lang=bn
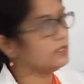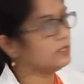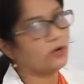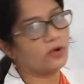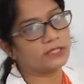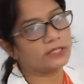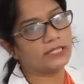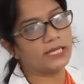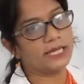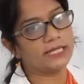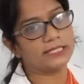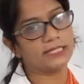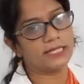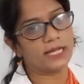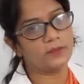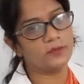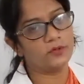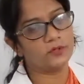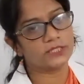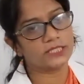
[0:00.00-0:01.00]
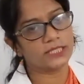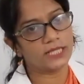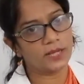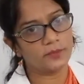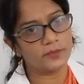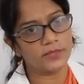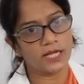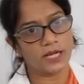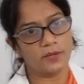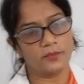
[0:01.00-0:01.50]
অধ্যায়টির নাম হচ্ছে
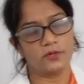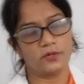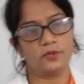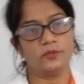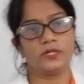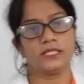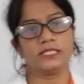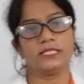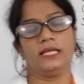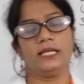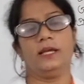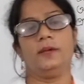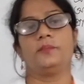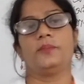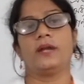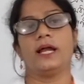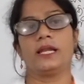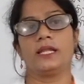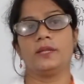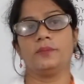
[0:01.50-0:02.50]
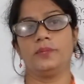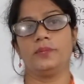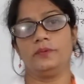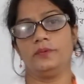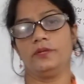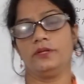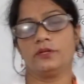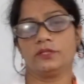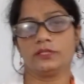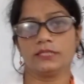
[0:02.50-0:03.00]
আমি আবারও বলছি প্রাণীর
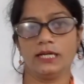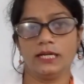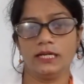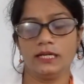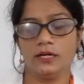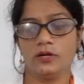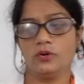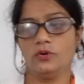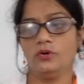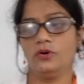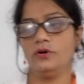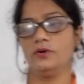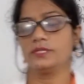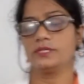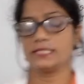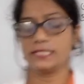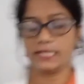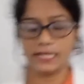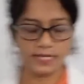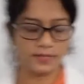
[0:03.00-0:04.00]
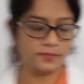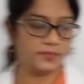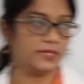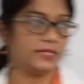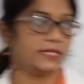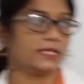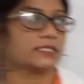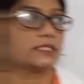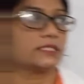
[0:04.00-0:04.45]
বিভিন্নতা ও শ্রেণীবিন্যাস